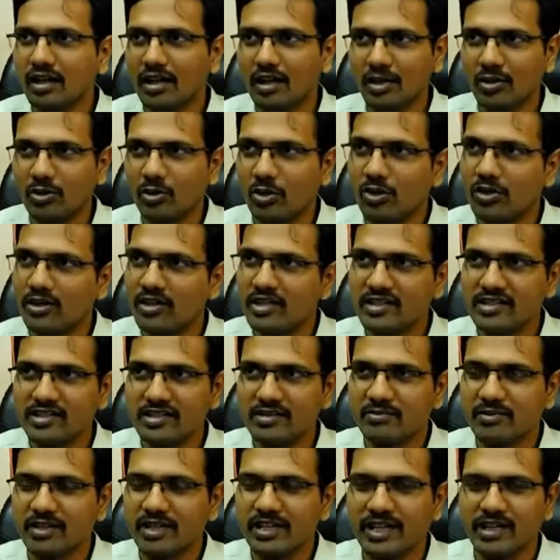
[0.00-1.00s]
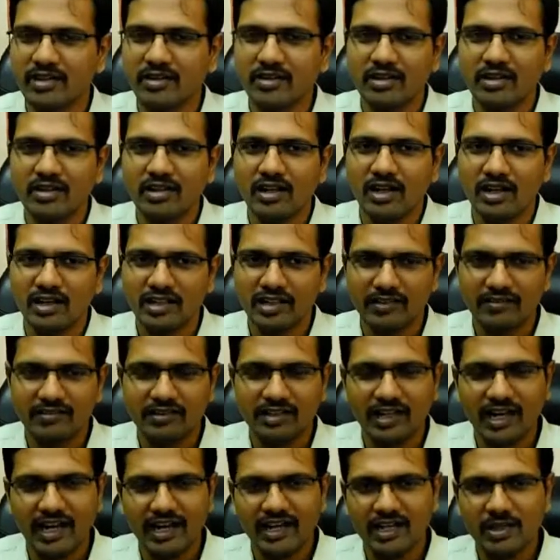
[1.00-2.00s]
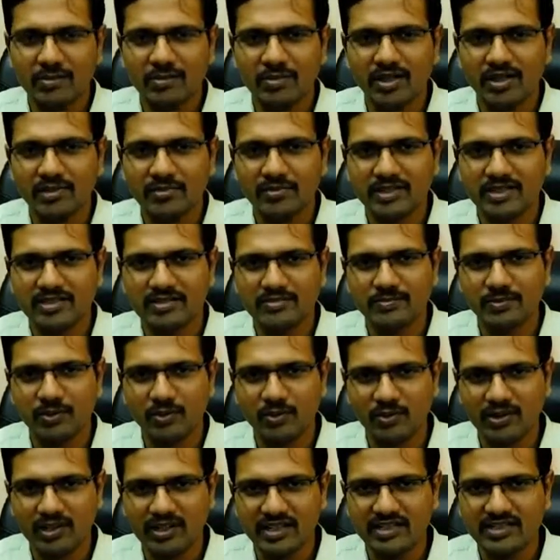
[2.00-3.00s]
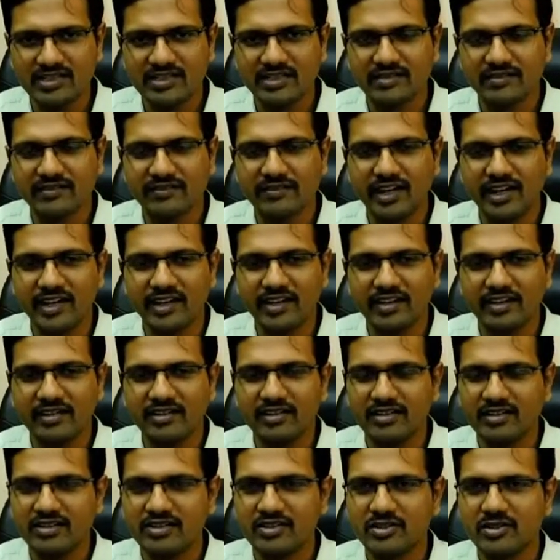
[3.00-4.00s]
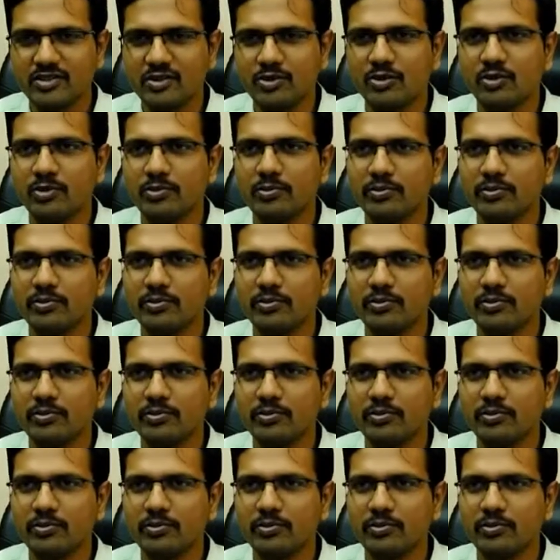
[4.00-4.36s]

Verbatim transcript: கோஆர்டினேஷன் மீட்டிங் அதாவது லைன் டிபார்ட்மெண்ட்ஸ் போலீஸ் ஃபயர் அண்ட் ரெஸ்கியூ